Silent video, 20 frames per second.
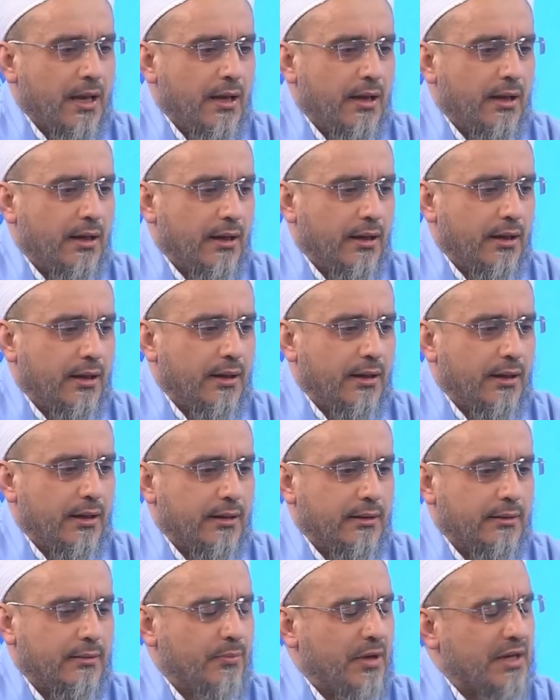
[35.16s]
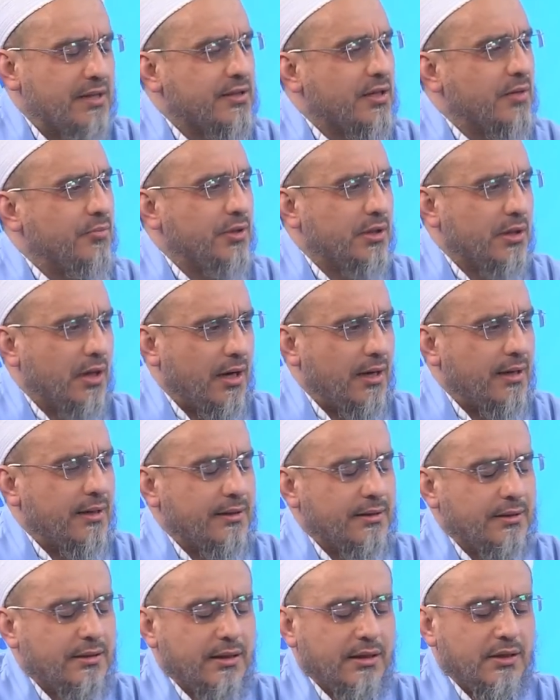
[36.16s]
e, başka bir
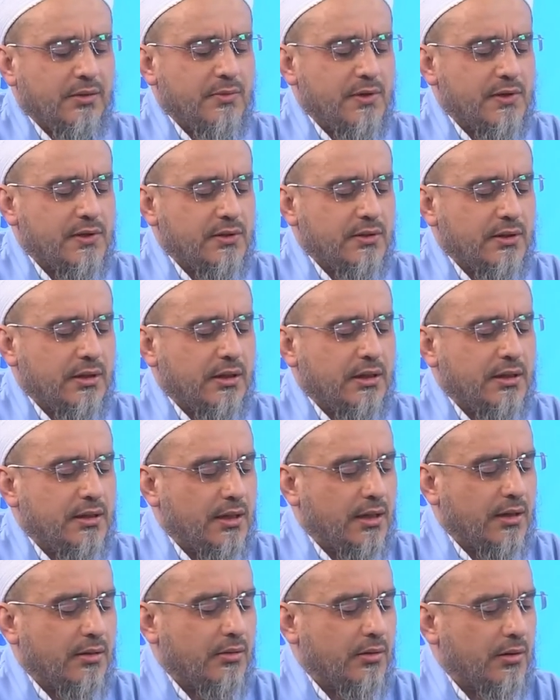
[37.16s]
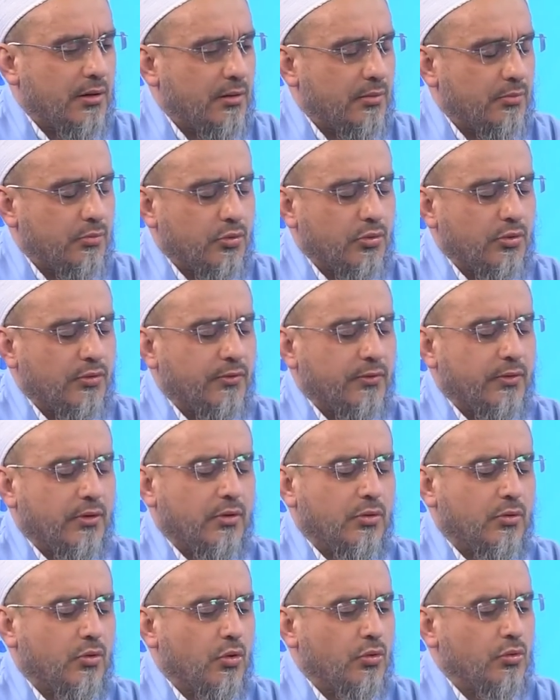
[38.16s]
ayeti kerimesinde de yine e, bu
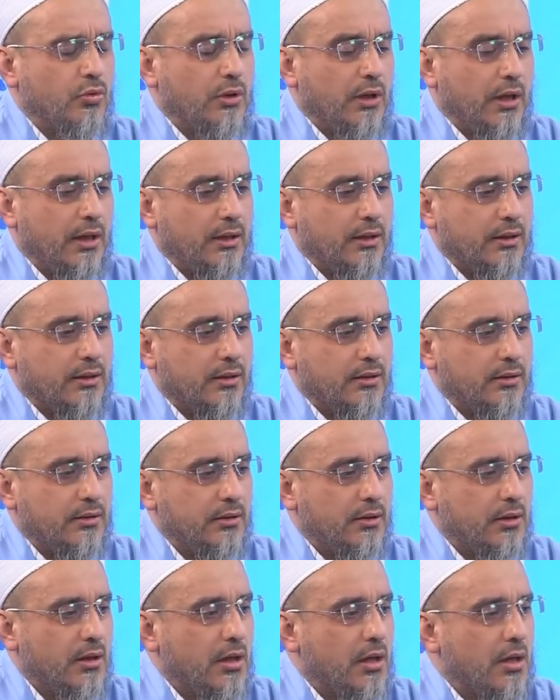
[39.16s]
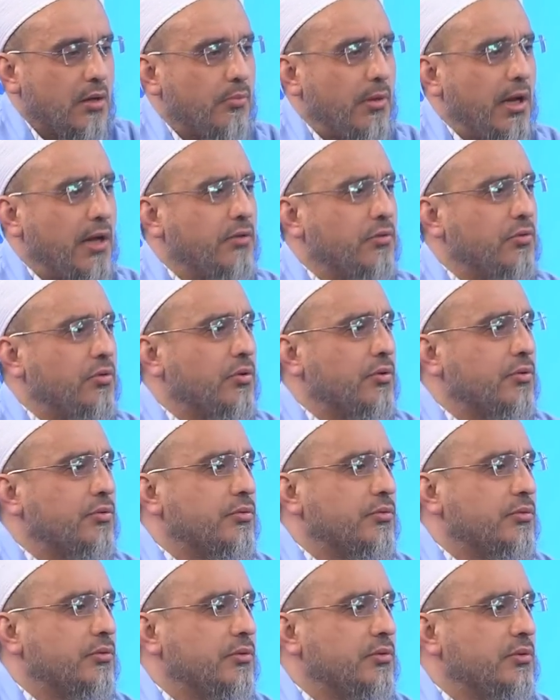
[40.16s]
e, konuyla alakalı ben diyor
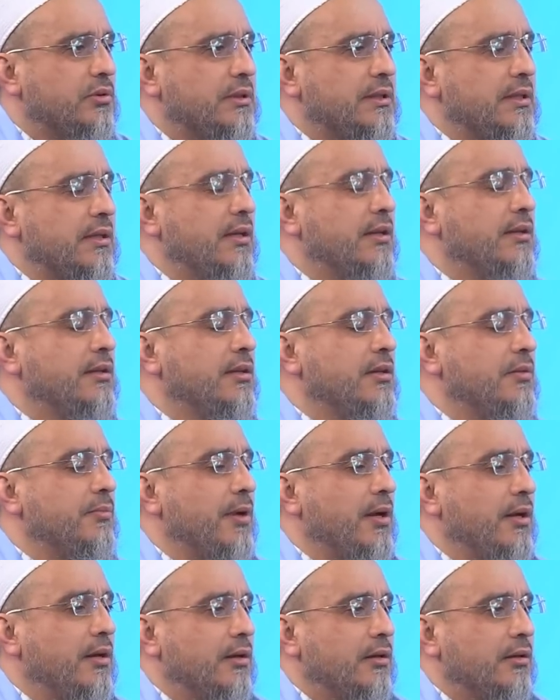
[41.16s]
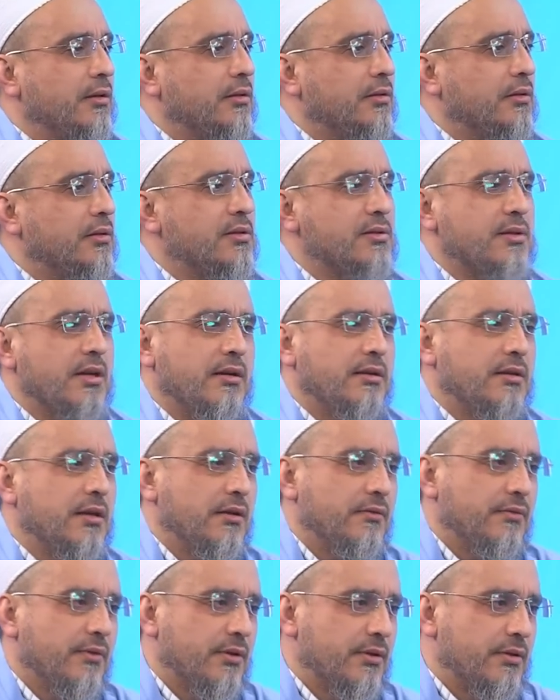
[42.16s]
dilediğime kız
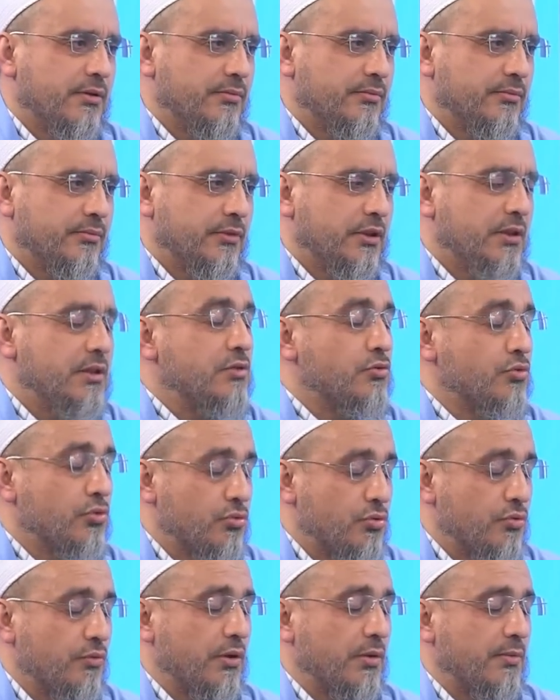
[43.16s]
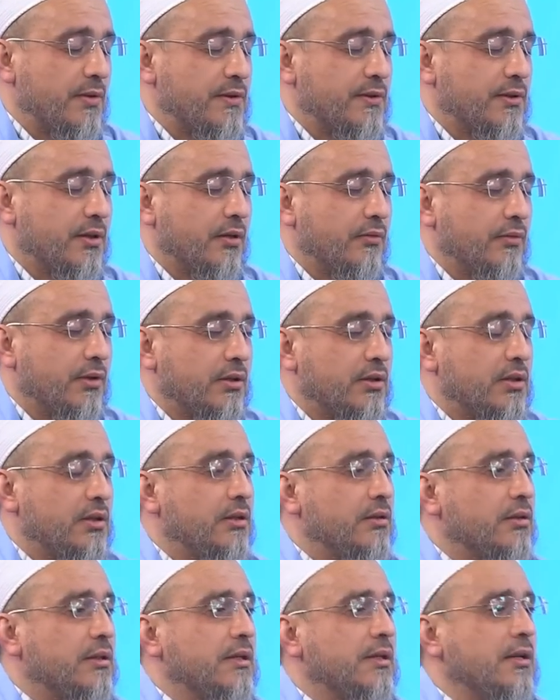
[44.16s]
erkek veririm. Kız çocuğu veririm estağfurullah.
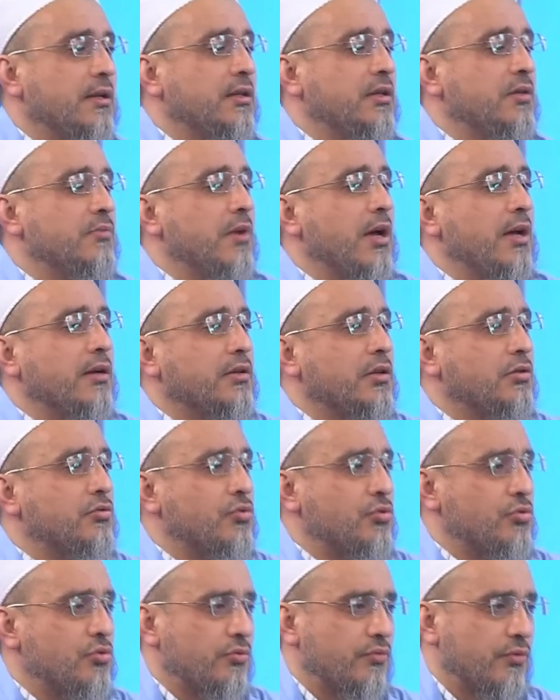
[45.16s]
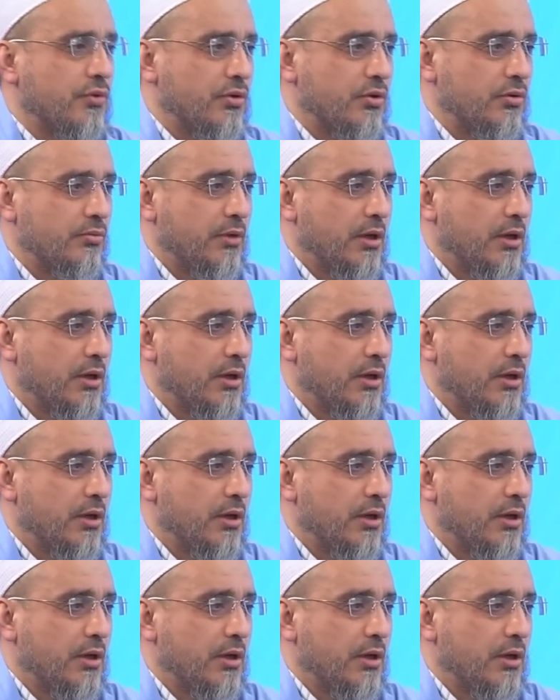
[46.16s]
Dilediğime erkek çocuk veririm.